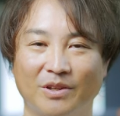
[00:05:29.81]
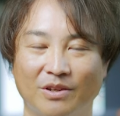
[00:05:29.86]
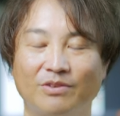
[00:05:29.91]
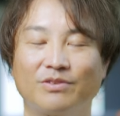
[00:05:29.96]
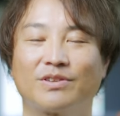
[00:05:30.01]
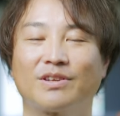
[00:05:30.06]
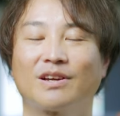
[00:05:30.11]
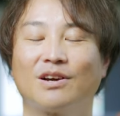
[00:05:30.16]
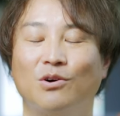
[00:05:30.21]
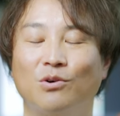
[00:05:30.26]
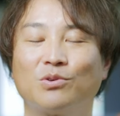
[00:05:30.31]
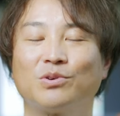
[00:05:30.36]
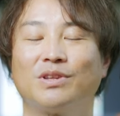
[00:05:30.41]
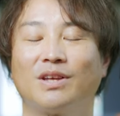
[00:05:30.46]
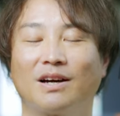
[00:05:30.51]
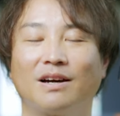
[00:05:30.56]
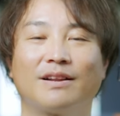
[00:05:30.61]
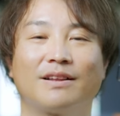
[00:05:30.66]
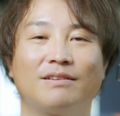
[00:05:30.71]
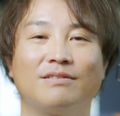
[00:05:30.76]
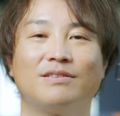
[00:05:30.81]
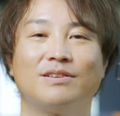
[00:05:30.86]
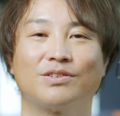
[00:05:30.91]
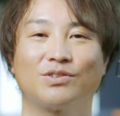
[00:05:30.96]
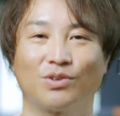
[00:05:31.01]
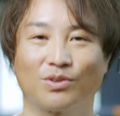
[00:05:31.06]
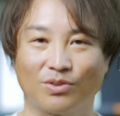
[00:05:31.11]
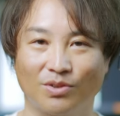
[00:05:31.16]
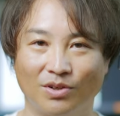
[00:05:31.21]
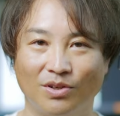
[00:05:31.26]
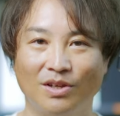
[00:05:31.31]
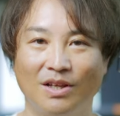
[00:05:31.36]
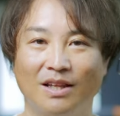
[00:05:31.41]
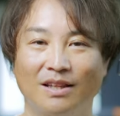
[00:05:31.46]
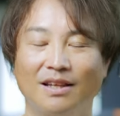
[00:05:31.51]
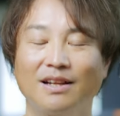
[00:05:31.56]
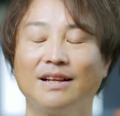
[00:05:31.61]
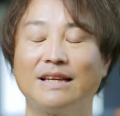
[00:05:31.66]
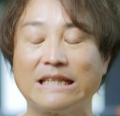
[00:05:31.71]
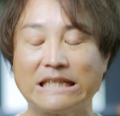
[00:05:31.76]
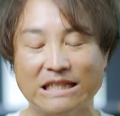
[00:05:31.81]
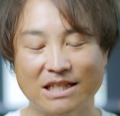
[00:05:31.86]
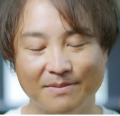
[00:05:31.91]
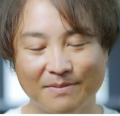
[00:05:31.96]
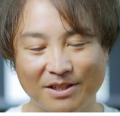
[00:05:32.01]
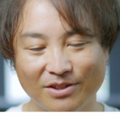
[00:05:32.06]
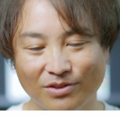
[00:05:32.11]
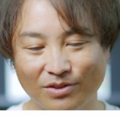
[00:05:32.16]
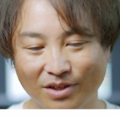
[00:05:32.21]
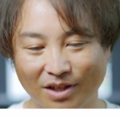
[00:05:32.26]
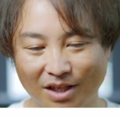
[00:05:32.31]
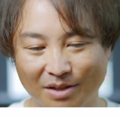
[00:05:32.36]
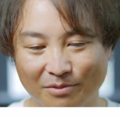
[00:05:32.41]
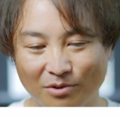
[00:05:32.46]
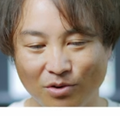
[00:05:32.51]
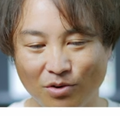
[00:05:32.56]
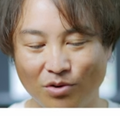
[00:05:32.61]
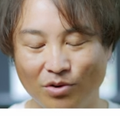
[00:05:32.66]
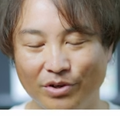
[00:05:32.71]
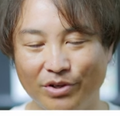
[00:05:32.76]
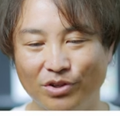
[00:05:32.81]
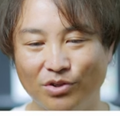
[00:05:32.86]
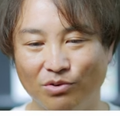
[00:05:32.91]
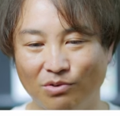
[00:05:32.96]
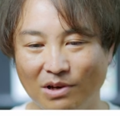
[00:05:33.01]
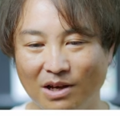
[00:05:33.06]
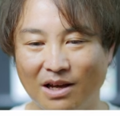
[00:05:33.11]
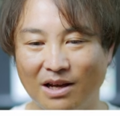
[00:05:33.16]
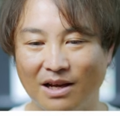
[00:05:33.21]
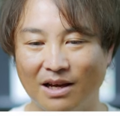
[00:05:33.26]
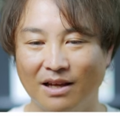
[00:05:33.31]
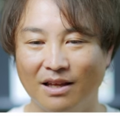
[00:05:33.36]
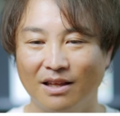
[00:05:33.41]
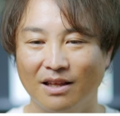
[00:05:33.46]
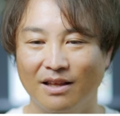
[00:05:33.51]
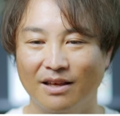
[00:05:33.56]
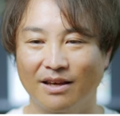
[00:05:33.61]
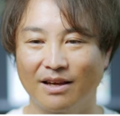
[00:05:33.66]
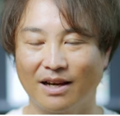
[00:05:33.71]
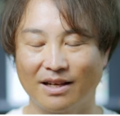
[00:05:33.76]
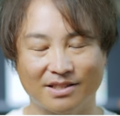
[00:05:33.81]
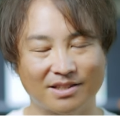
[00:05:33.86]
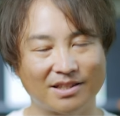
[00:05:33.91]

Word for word: 流星が多く流れるでしょうとただ一番その中でも多いのは明日